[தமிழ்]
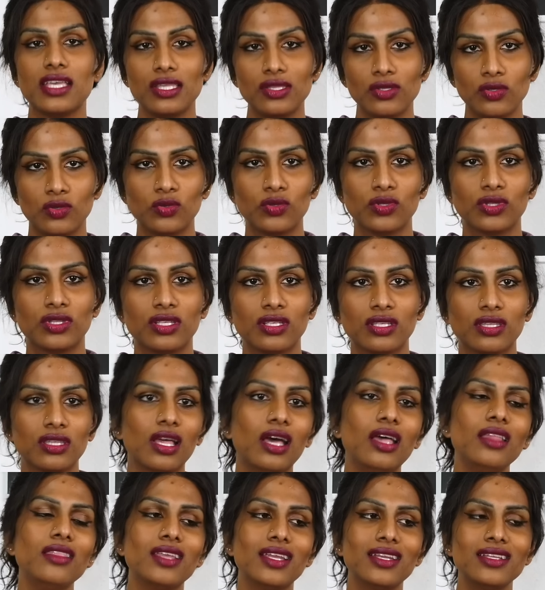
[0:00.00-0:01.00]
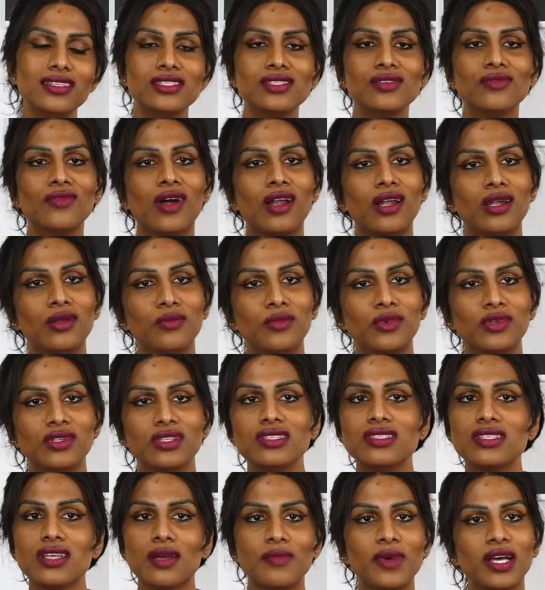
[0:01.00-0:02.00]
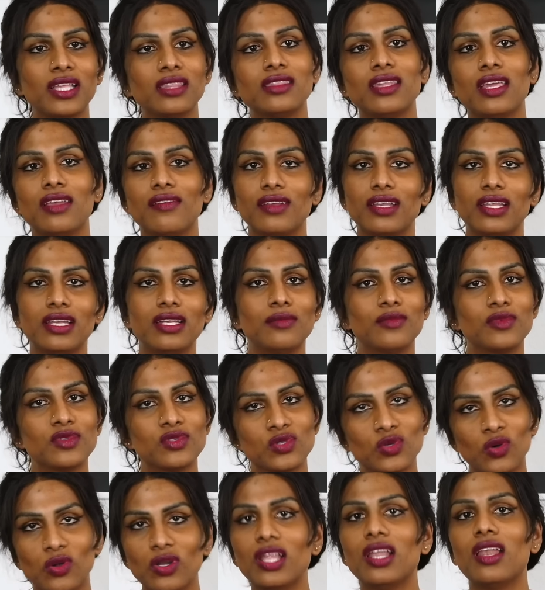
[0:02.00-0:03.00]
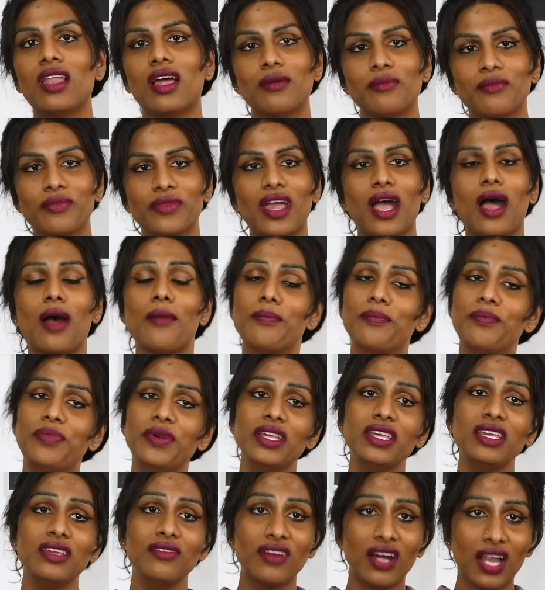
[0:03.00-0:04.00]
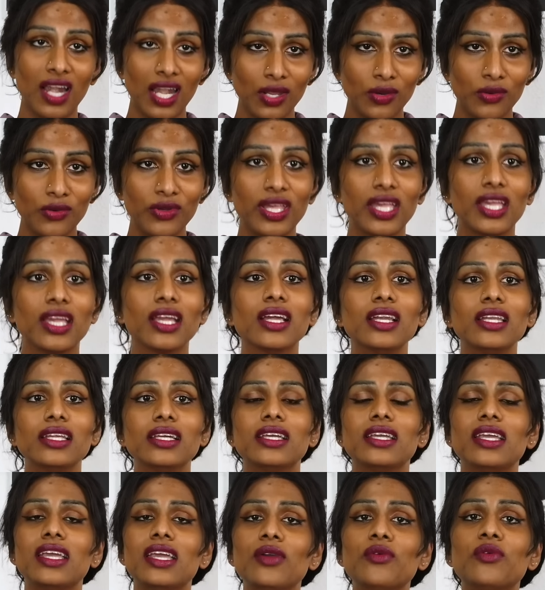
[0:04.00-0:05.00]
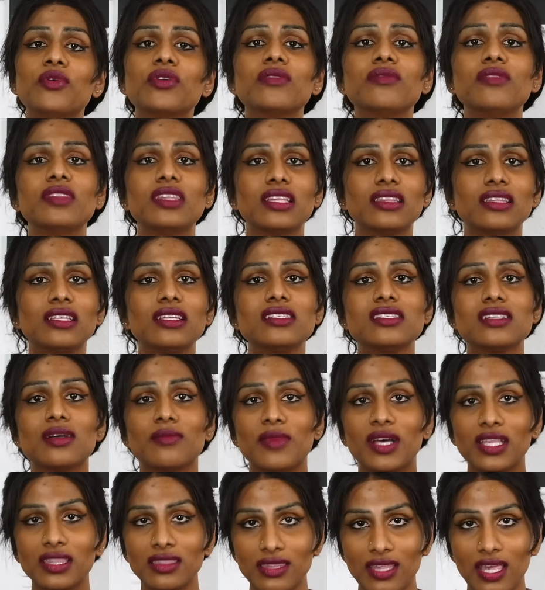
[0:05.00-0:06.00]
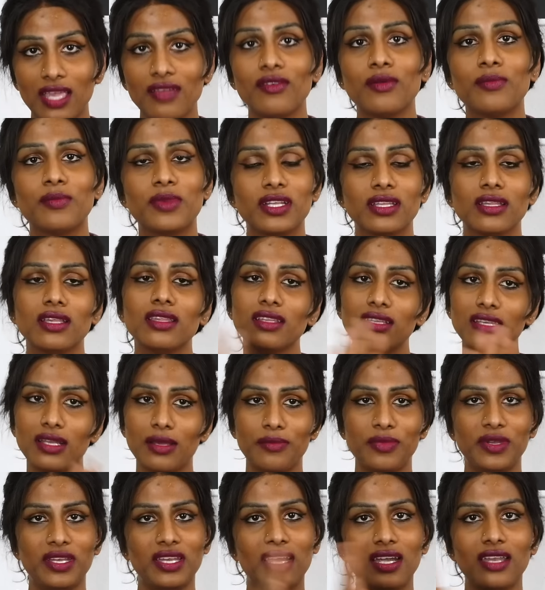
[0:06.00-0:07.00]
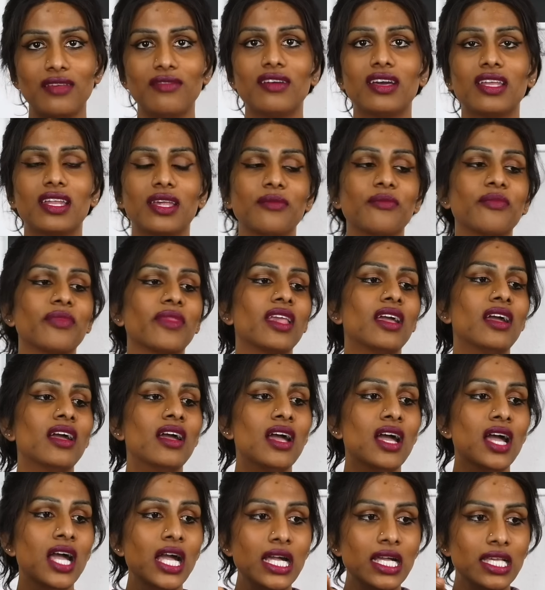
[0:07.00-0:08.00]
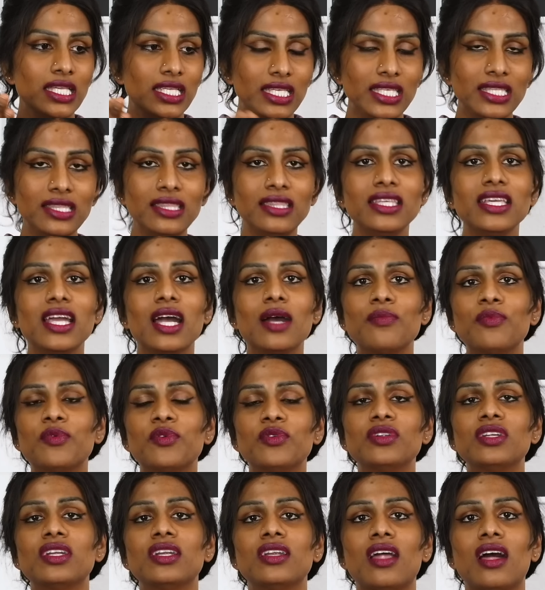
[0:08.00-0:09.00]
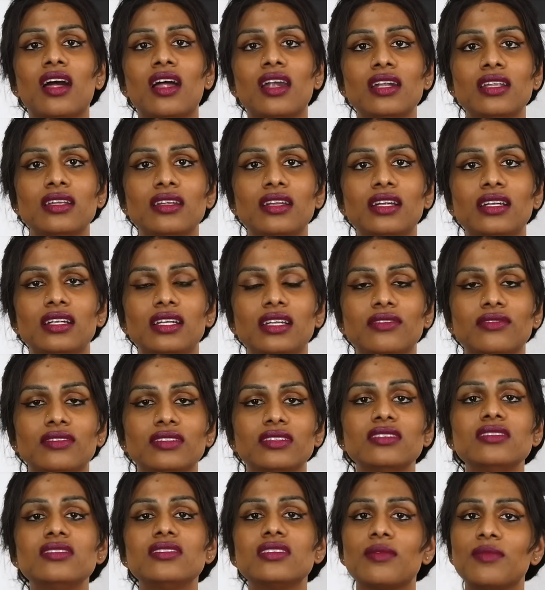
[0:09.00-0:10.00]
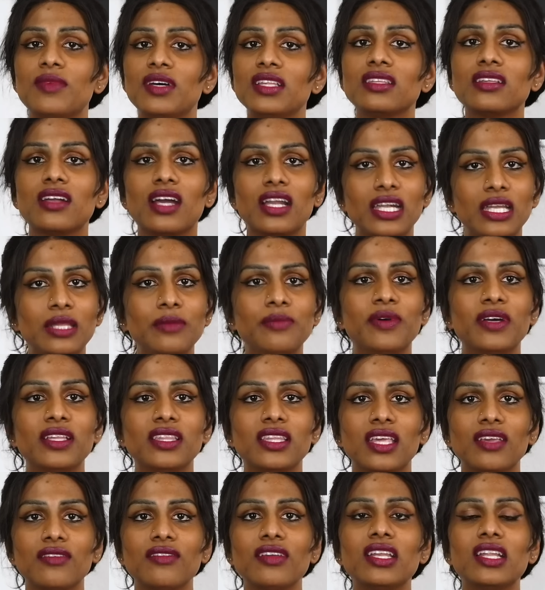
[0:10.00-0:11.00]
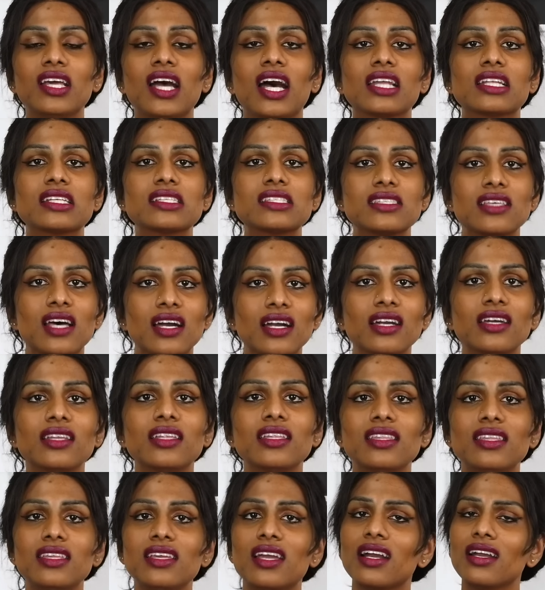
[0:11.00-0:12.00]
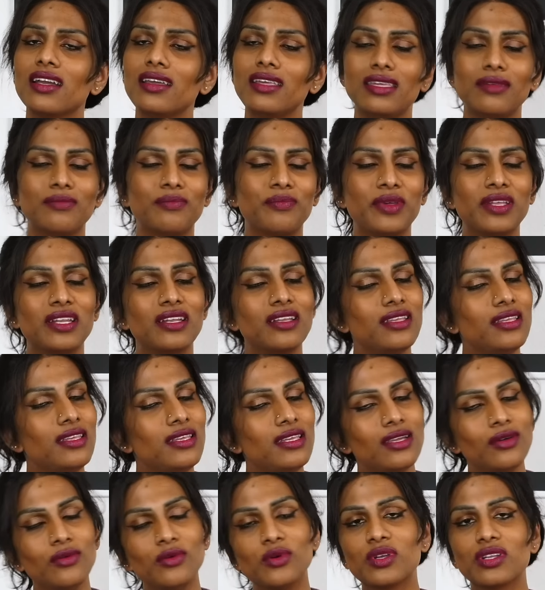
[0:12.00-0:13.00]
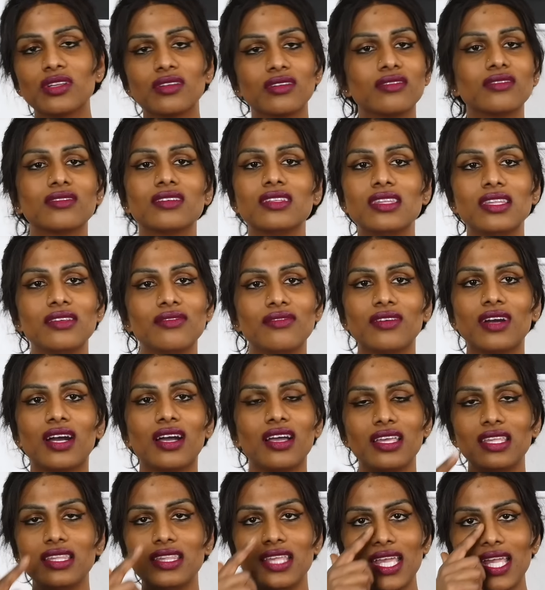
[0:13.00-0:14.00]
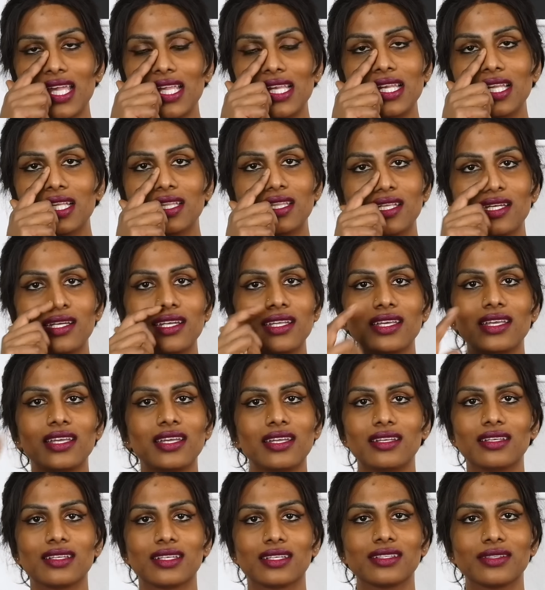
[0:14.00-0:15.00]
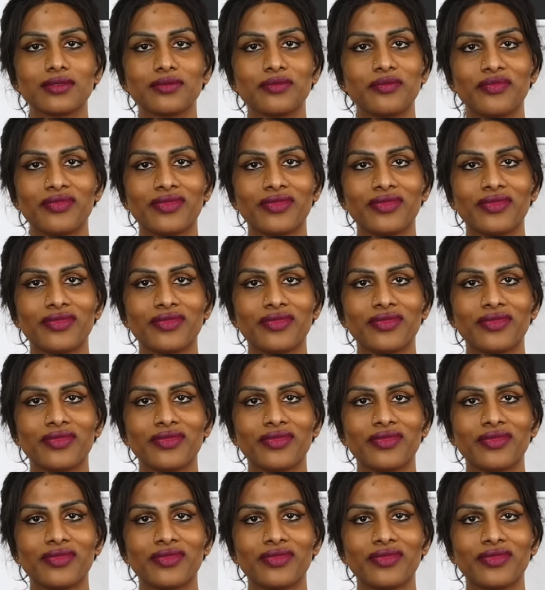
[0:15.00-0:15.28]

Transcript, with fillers: செய்து கொடுத்துருந்தா தனிச்சு வாழும்பொழுது ஜமாத் தேவையில்லைன்னு நம்ம சொல்லலாம் அப்படி வாழக்கூடிய எங்களுக்கே ஒரு விதத்தில் ஜமாத் தேவைப்படுது அதுக்கு நான் பின்னாடி வரேன் இந்தியா போன்ற நாடுகளில் வந்து ஜமாத் கண்டிப்பாக தேவை அரசாங்க ரீதியாக பெரிய ஒரு இது இதே இல்லை திருநங்கைகளுக்கு